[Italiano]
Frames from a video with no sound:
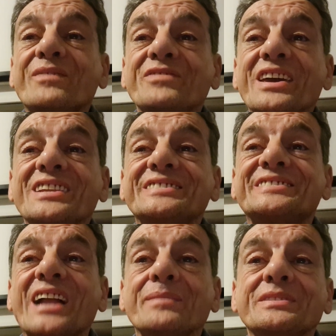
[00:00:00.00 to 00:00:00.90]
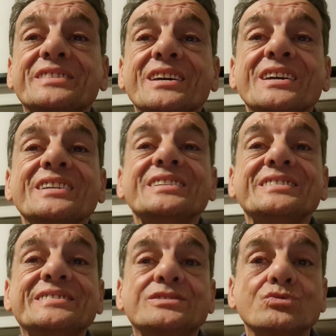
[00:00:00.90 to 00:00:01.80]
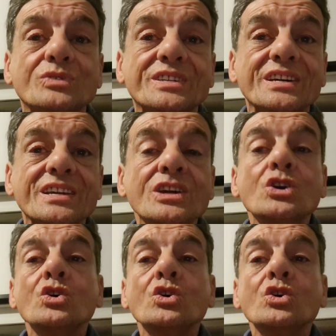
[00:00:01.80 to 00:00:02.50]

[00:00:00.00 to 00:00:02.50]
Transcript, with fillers: avviene tramite gli zuccheri.